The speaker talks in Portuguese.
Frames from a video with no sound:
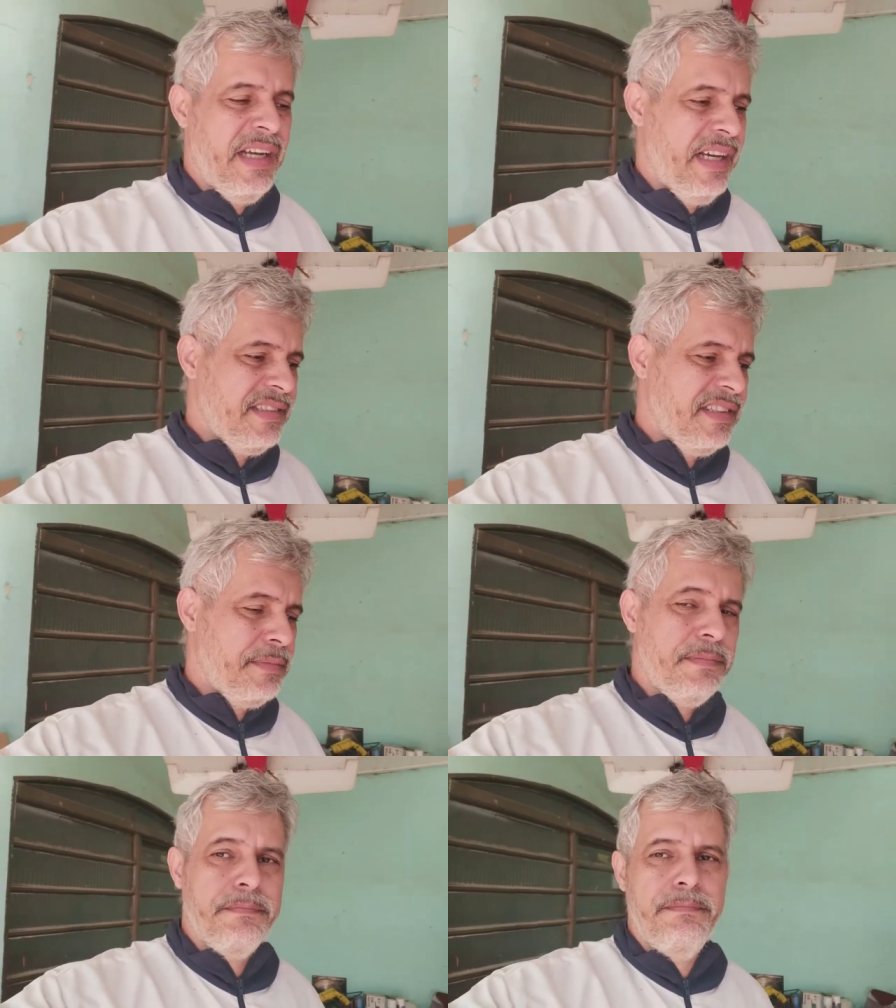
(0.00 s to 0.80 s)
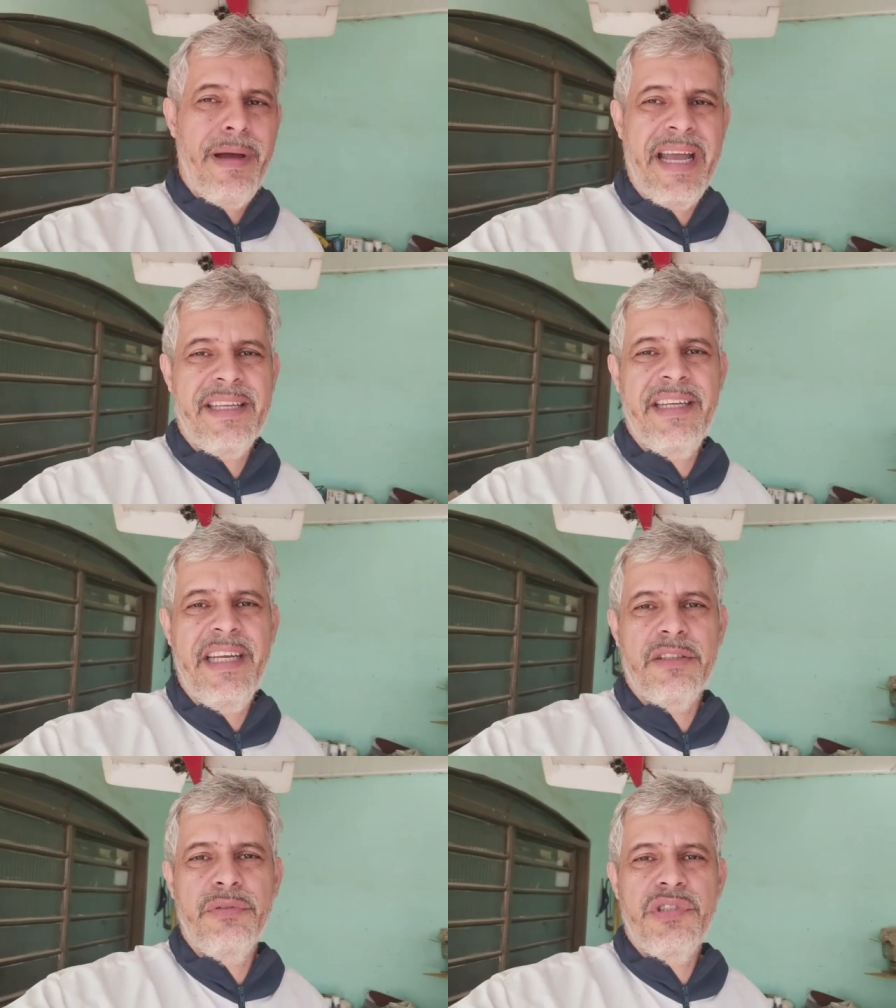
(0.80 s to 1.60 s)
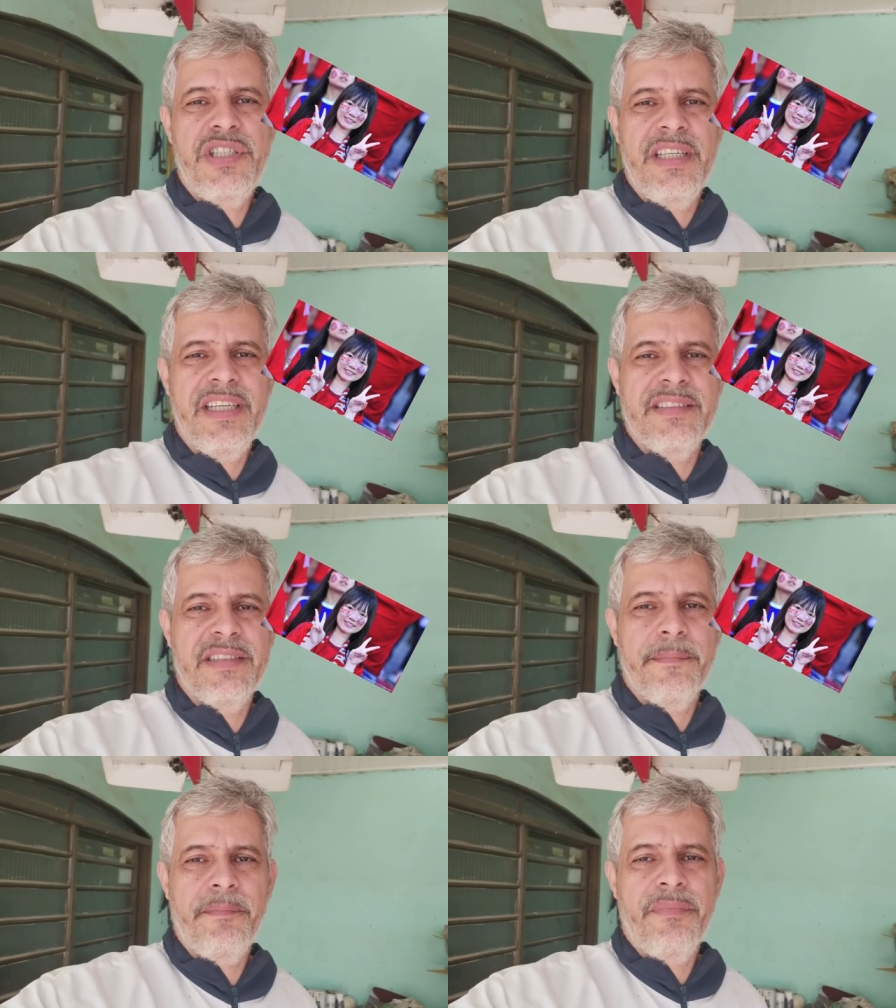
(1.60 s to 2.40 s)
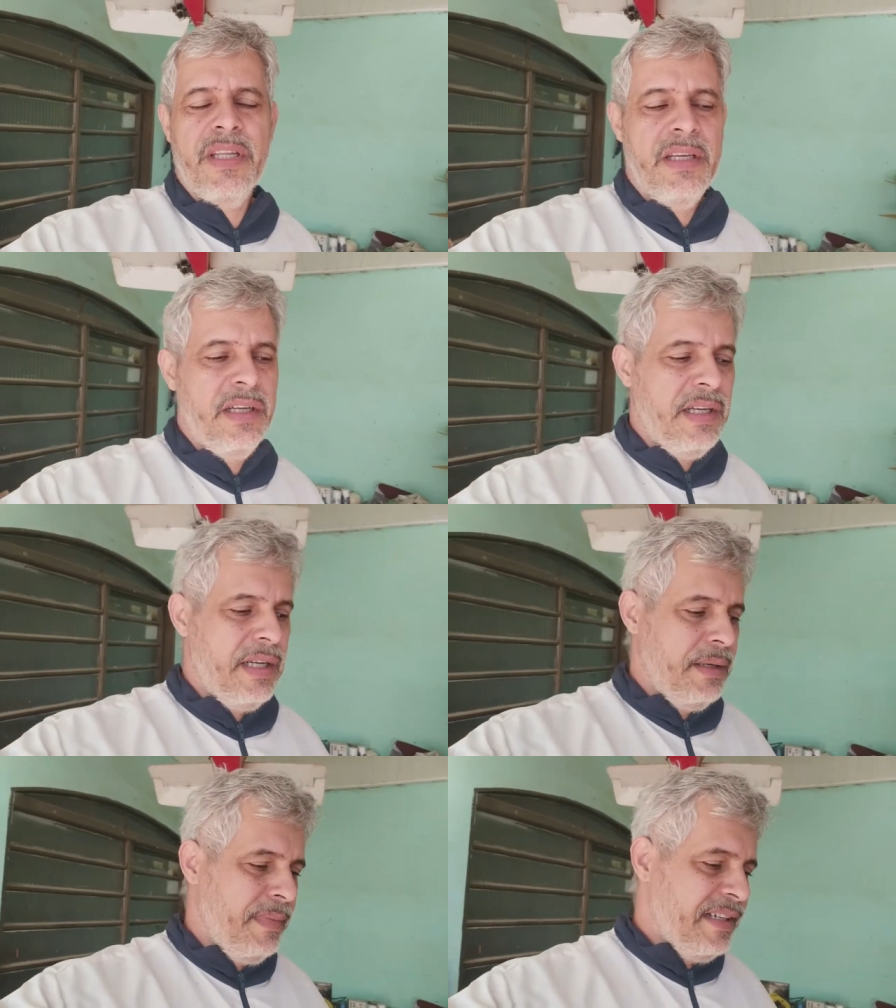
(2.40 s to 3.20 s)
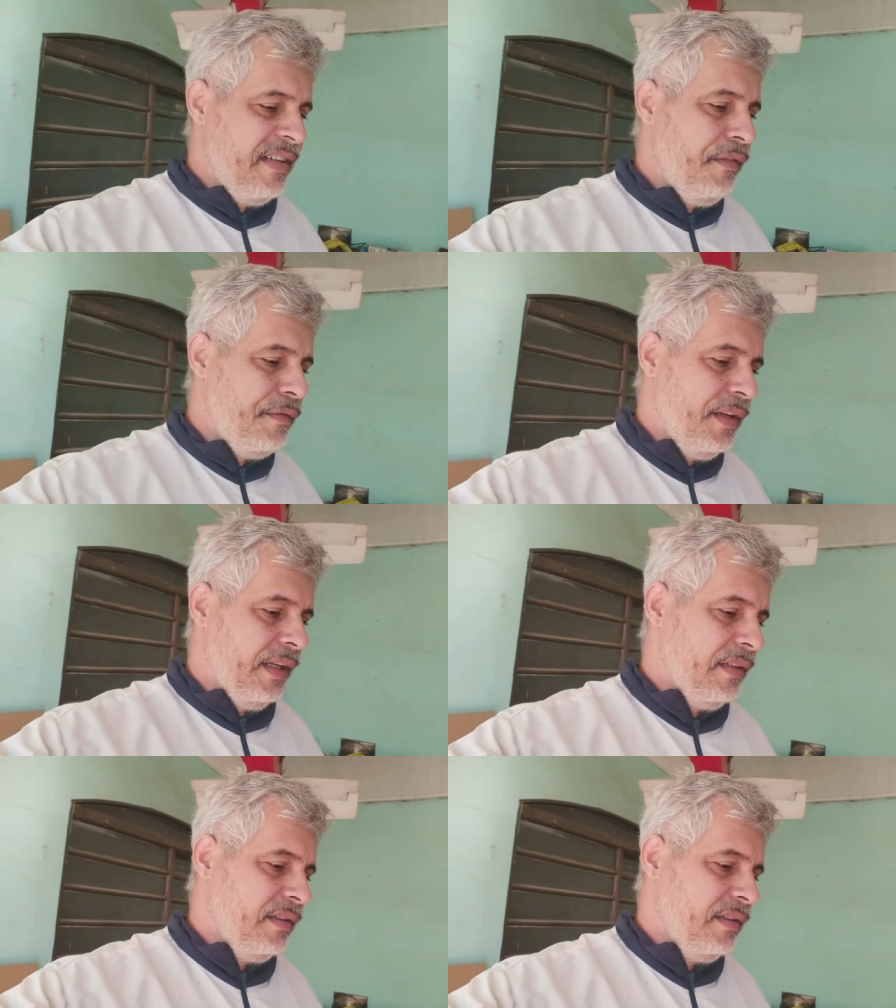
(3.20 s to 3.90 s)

Essas máquinas aí é tudo chinesa. Mas enfim,